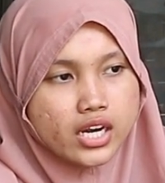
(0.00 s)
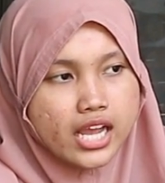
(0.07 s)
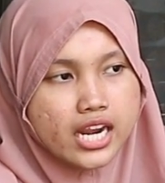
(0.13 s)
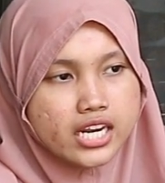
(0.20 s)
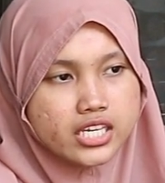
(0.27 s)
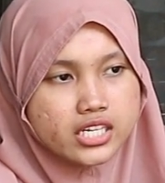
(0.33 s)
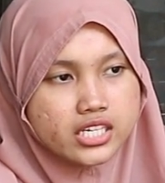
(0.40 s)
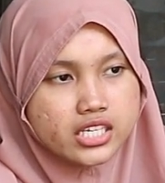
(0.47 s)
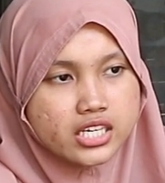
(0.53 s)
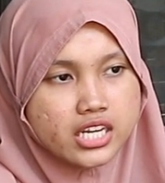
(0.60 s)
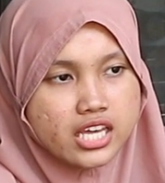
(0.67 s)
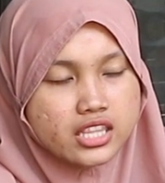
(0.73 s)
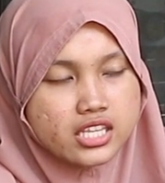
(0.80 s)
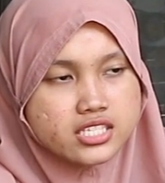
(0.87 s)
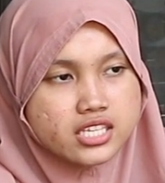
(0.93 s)
kali ini
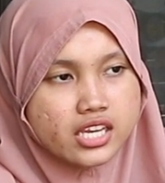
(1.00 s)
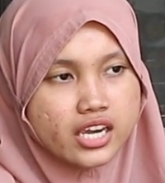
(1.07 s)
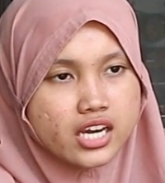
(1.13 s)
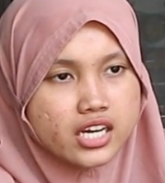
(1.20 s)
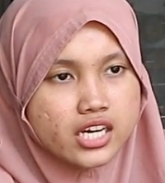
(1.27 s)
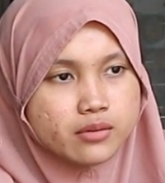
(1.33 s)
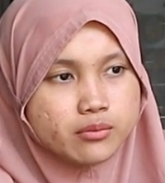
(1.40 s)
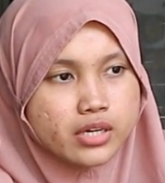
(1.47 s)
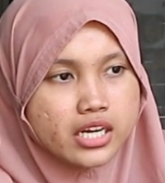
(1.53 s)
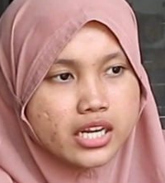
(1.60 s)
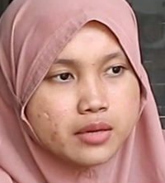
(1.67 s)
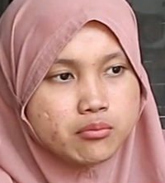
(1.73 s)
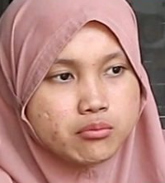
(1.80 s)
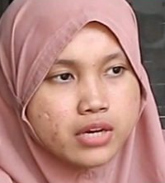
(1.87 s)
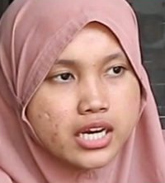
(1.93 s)
nanti saya akan
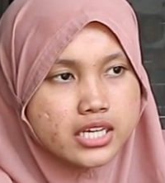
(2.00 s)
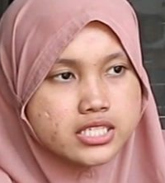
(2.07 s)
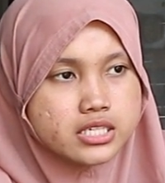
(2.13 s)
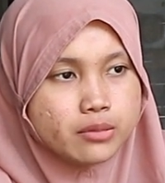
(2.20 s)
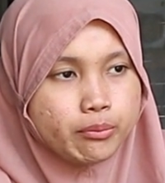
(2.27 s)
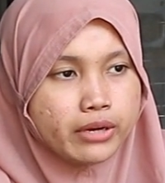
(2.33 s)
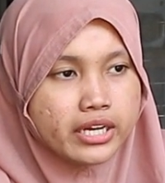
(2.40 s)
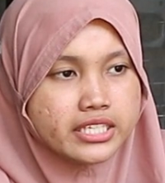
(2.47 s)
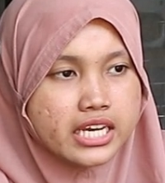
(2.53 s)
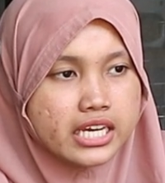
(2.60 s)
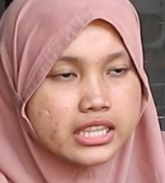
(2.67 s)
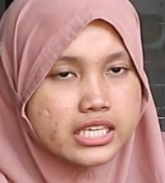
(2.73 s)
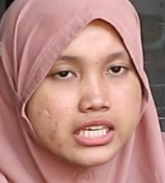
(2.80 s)
menembak sebanyak